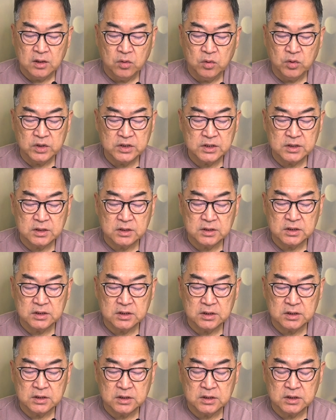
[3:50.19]
或使
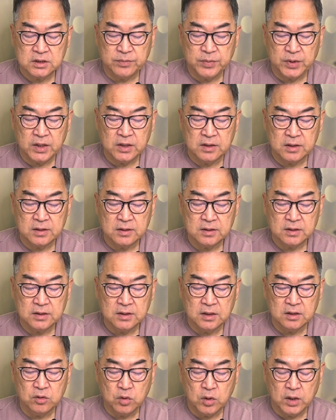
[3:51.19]
使别人
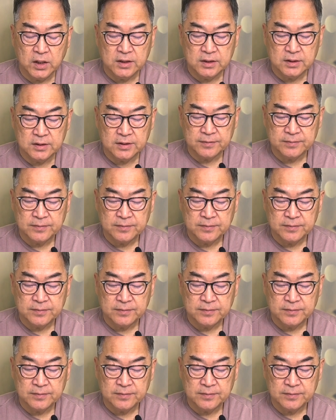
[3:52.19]
更快乐，